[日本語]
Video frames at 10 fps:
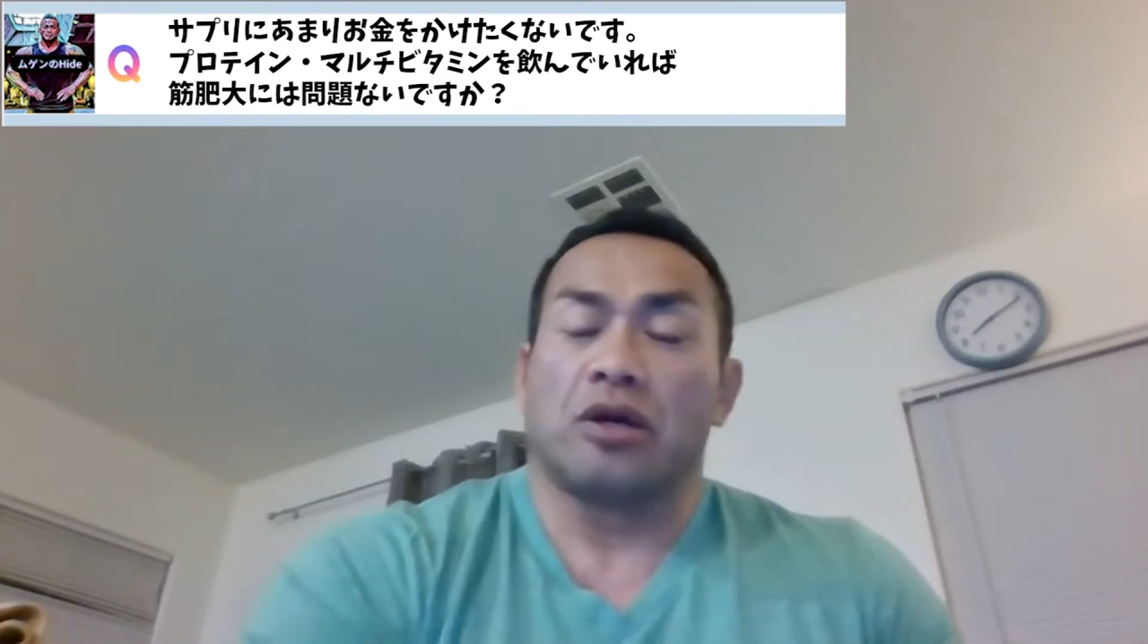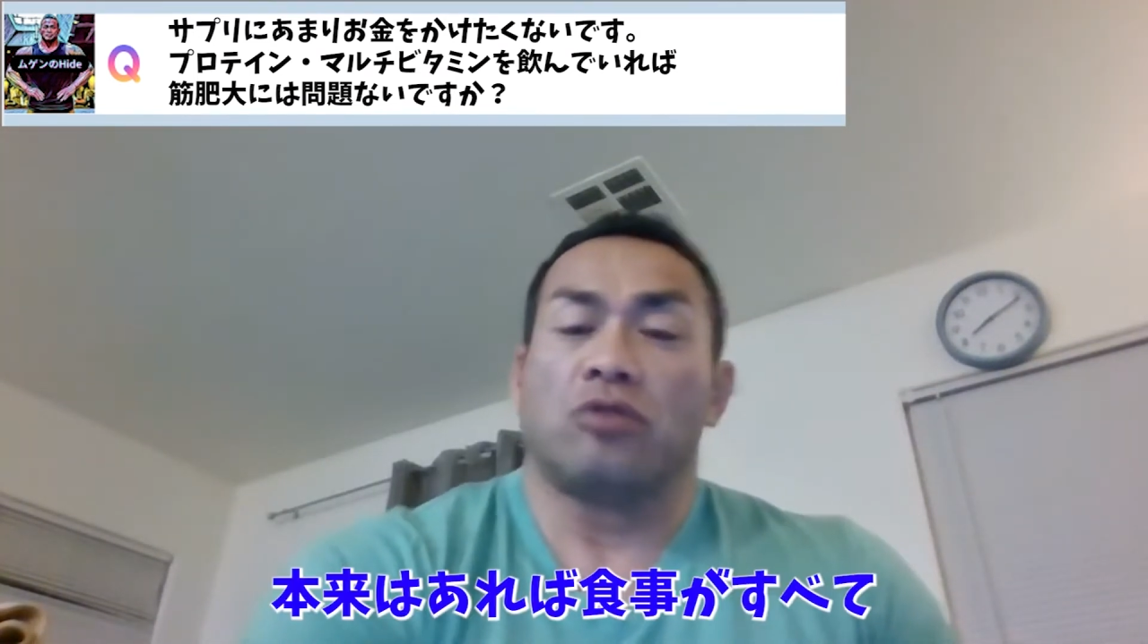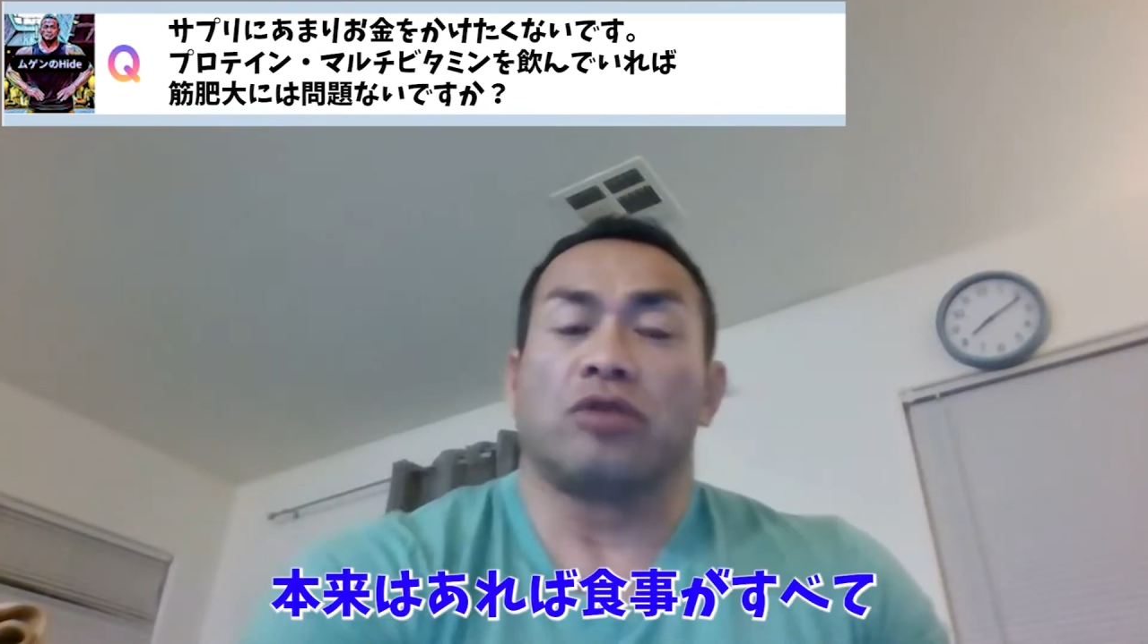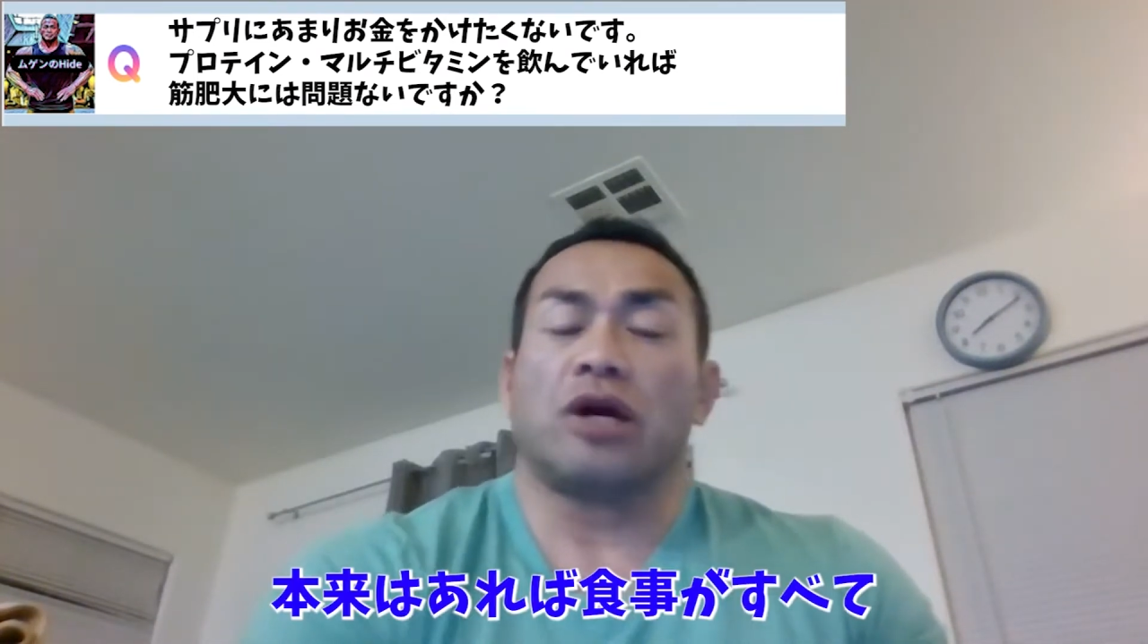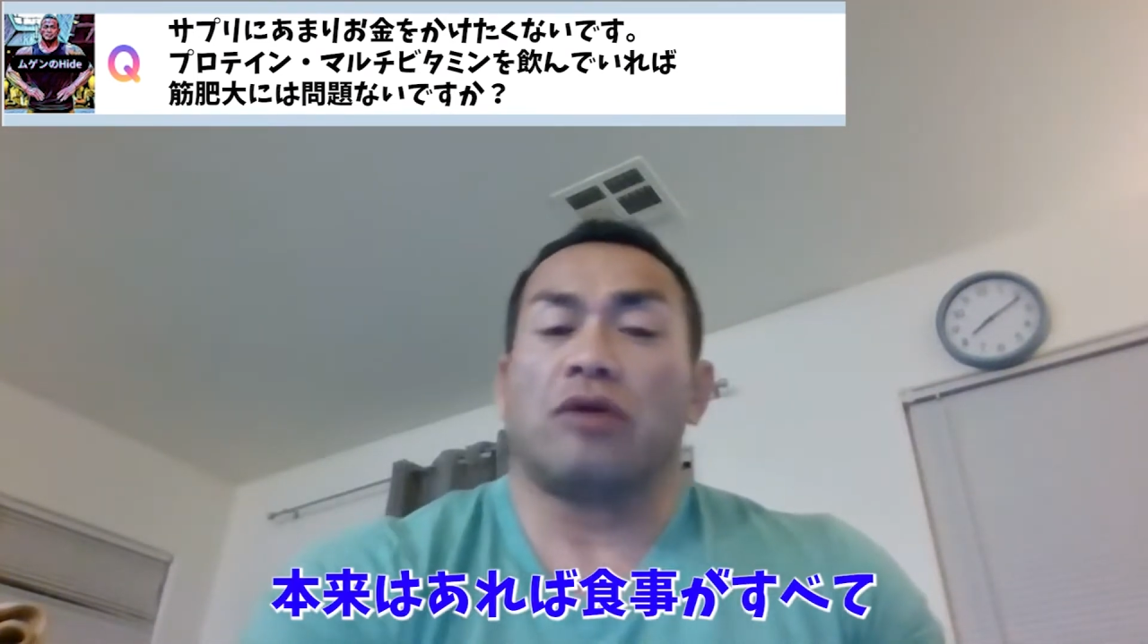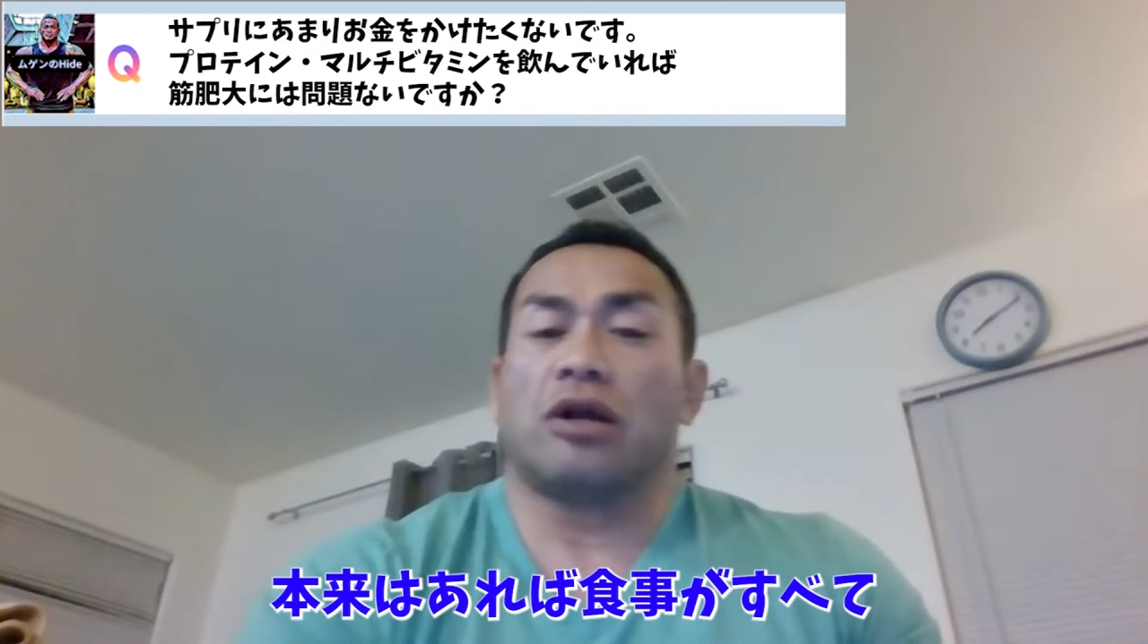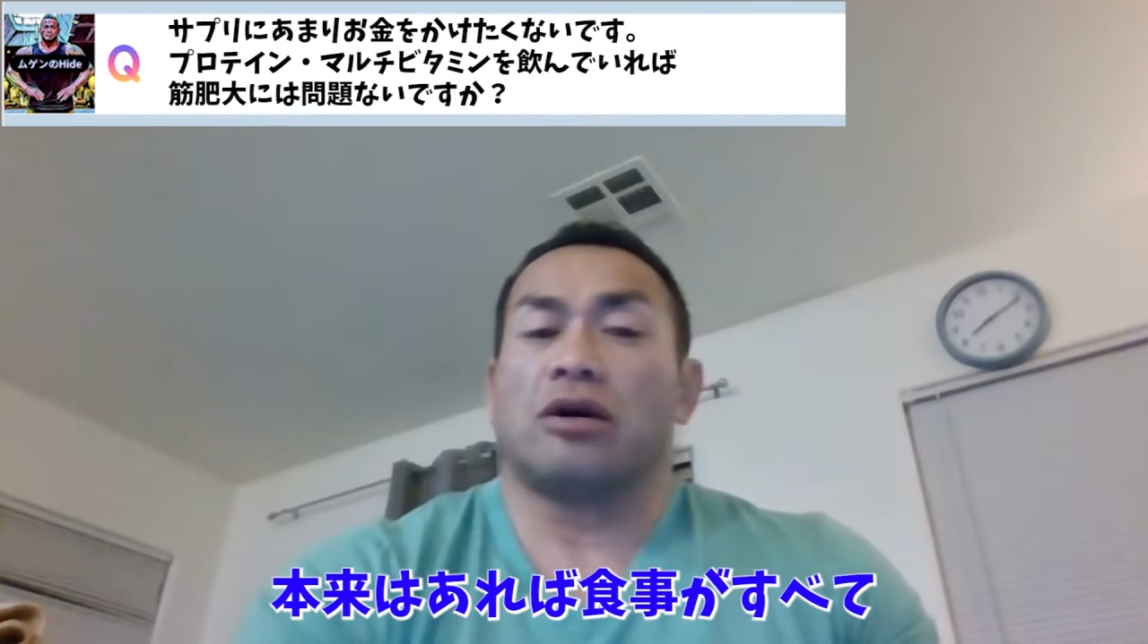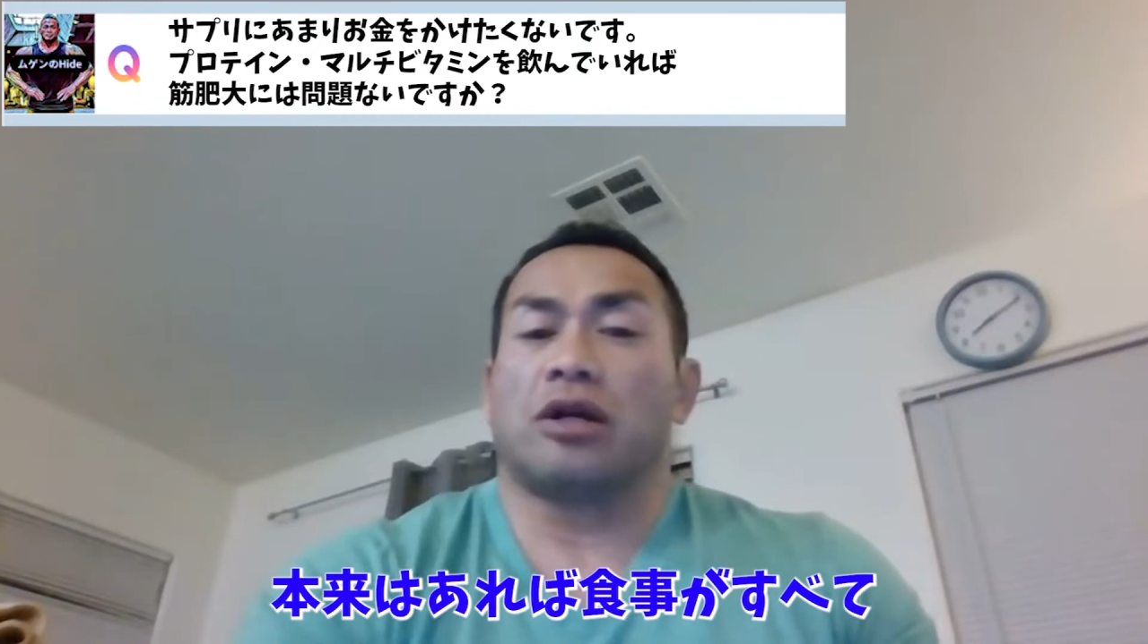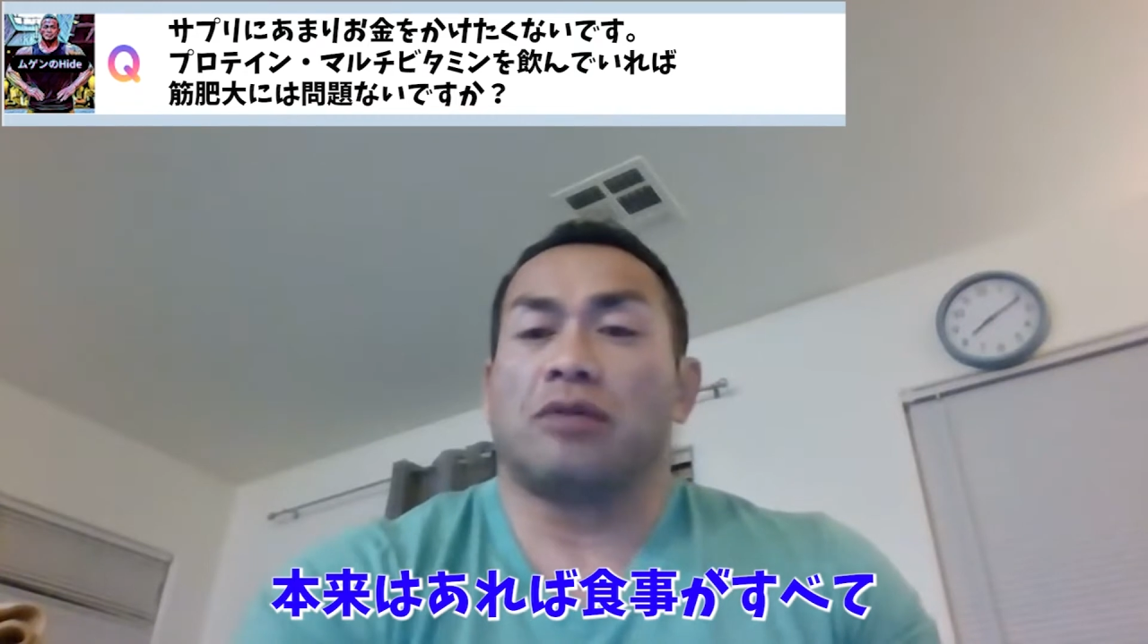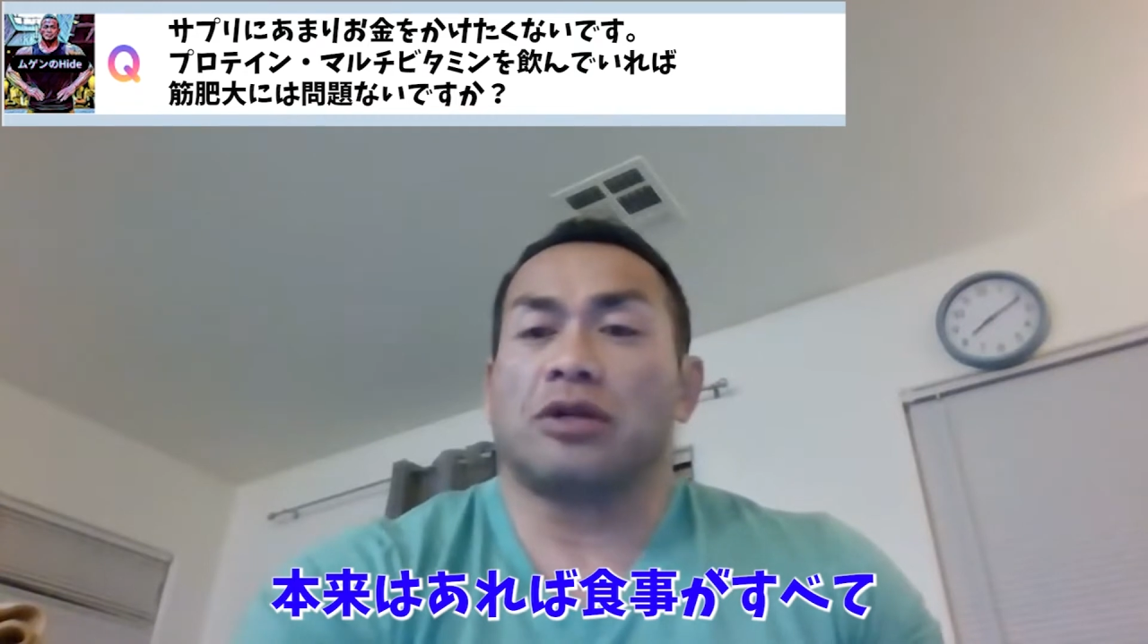本来は
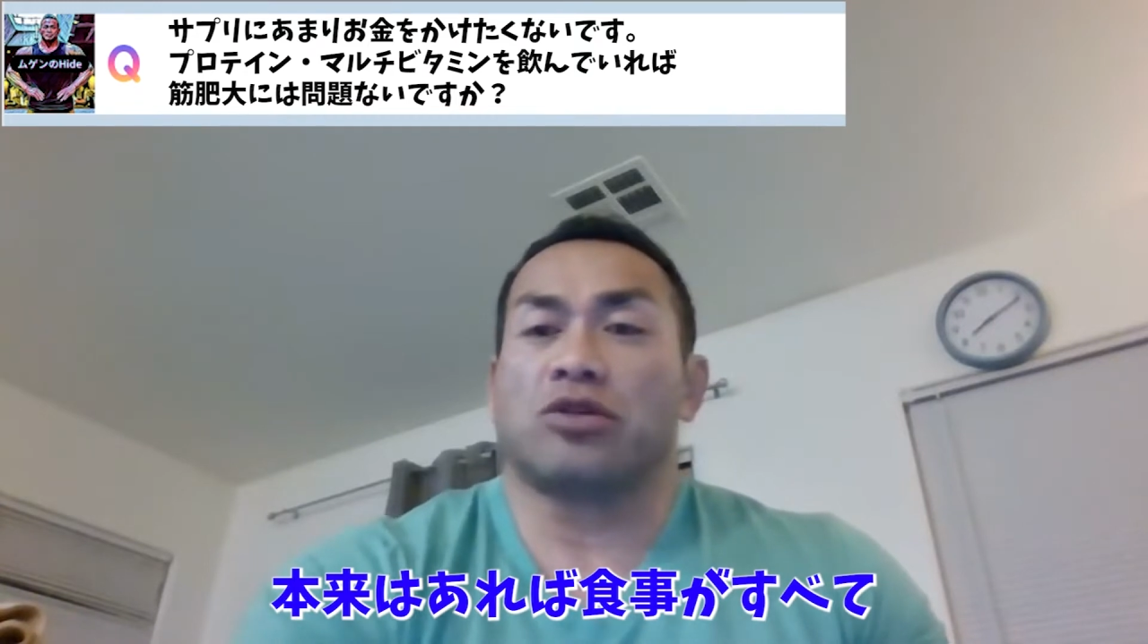あれば